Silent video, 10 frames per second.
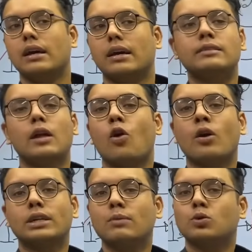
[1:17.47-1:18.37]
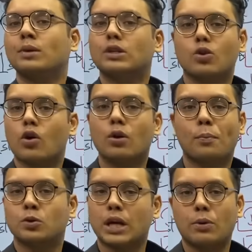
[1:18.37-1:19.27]
ইন দ্য লং টার্ম তুমি কিন্তু কখনো
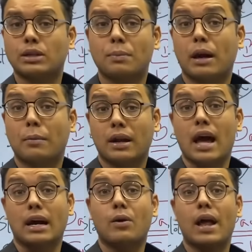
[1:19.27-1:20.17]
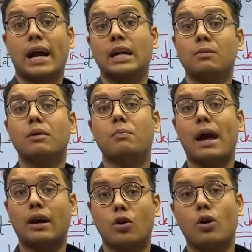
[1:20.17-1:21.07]
পোষায় উঠতে পারবা না কারণ একাডেমিক
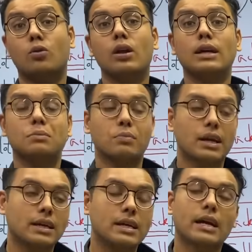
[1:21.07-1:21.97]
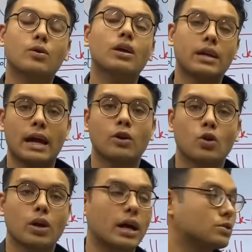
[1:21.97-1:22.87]
ব্যাকলগগুলো মানে ক্লিয়ার করা কেন
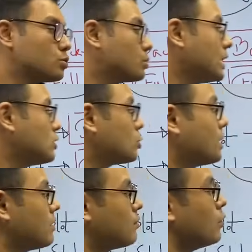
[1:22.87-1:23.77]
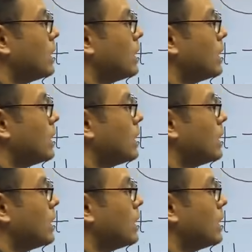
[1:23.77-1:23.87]
দরকার সো দ্যাট তোমার এই ফুল